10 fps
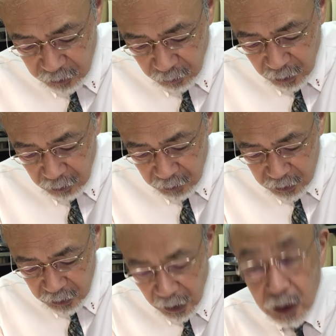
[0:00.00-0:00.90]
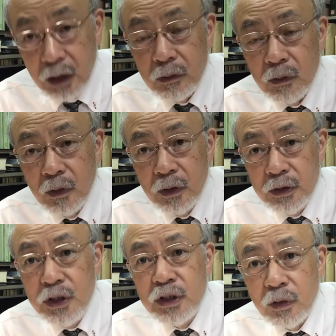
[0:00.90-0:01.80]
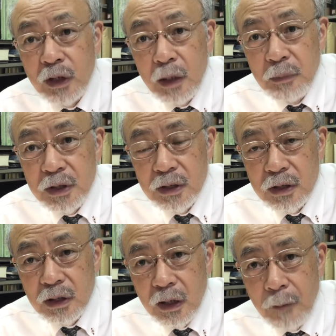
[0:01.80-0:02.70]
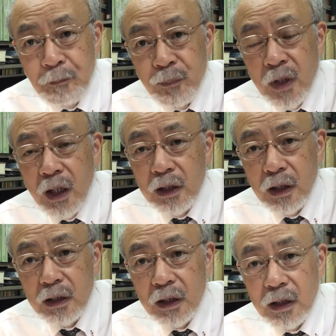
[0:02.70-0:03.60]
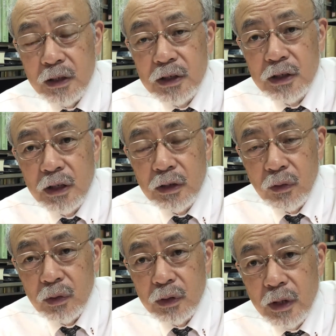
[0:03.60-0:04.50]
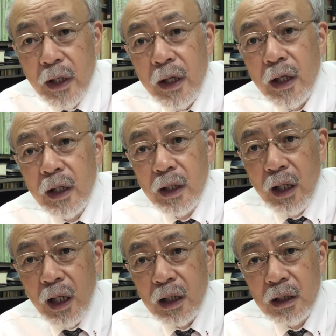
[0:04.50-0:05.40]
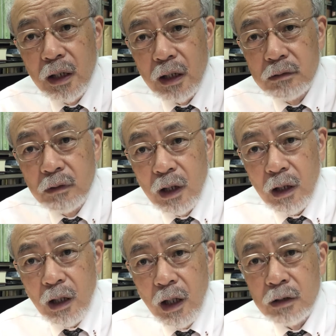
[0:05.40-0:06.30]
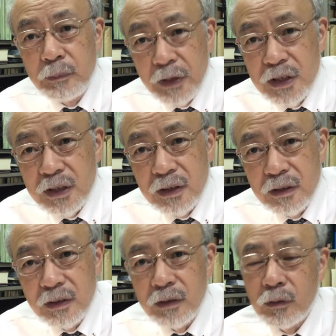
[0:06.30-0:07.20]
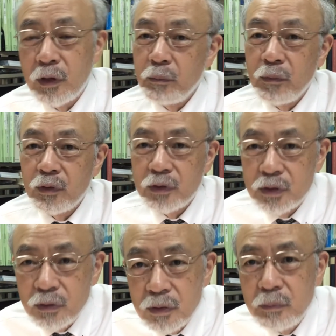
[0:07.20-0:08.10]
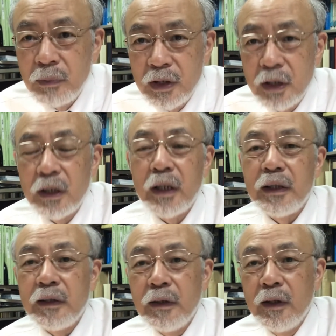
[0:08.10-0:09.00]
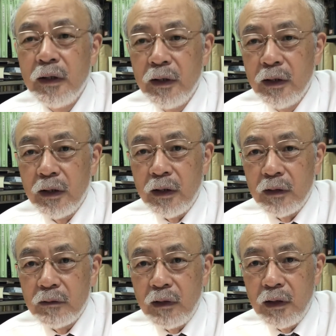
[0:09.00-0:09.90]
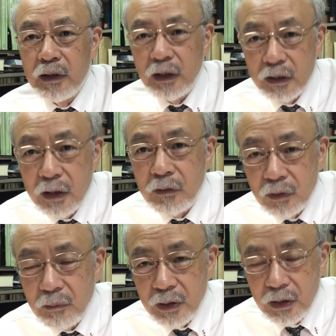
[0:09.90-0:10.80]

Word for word: を表すあの認証代名詞ですからあなたたちにとって安楽があるべしっていうこれものすごくめでたいあのありがたい言葉なんで